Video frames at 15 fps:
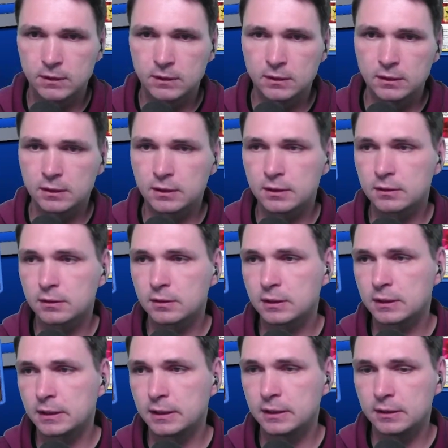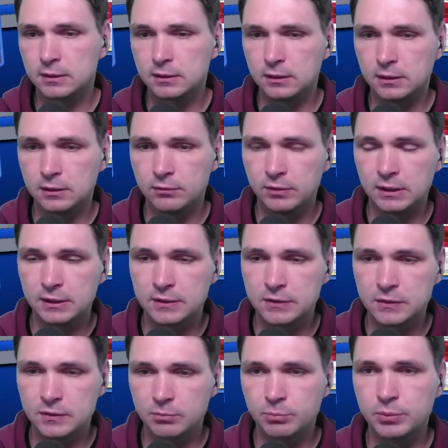Dann kann ich ihn
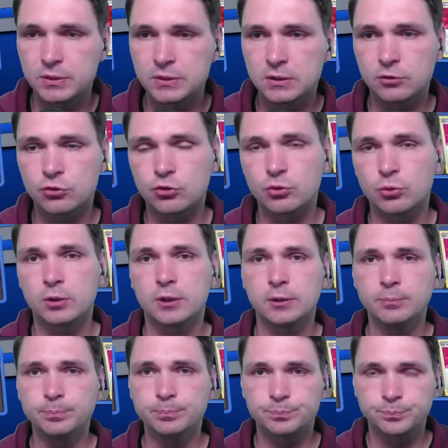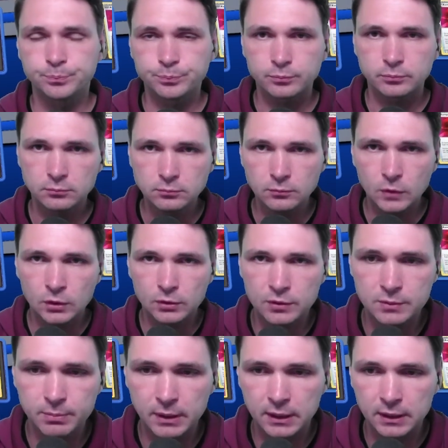wenigstens ein bisschen stören. Und
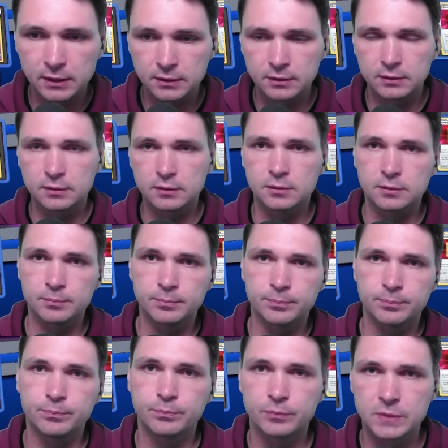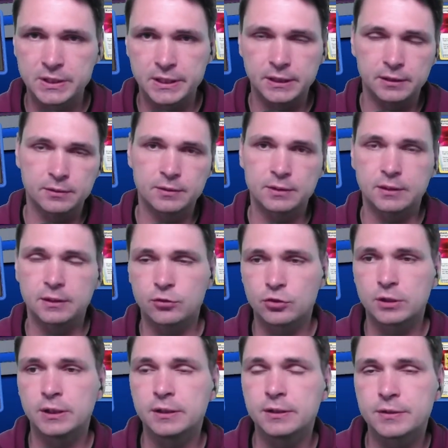zwar ähm, sein, sein
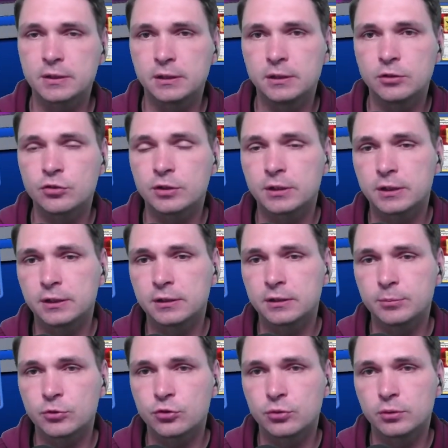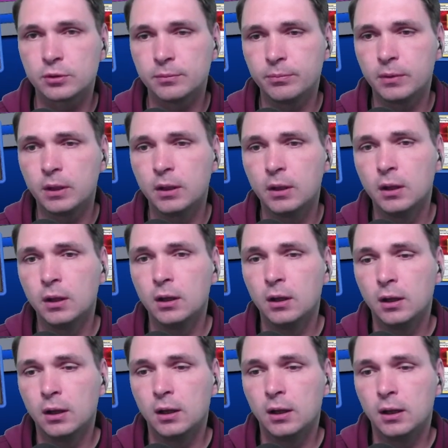strahlendes Greninja kann ich damit stören.
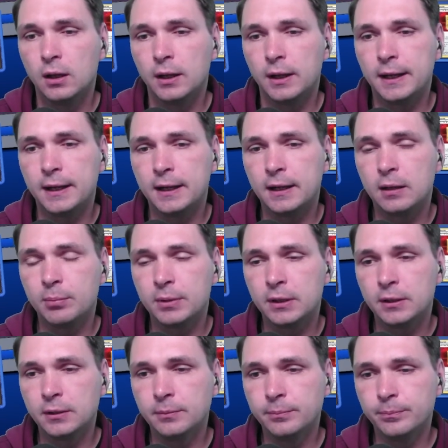Aber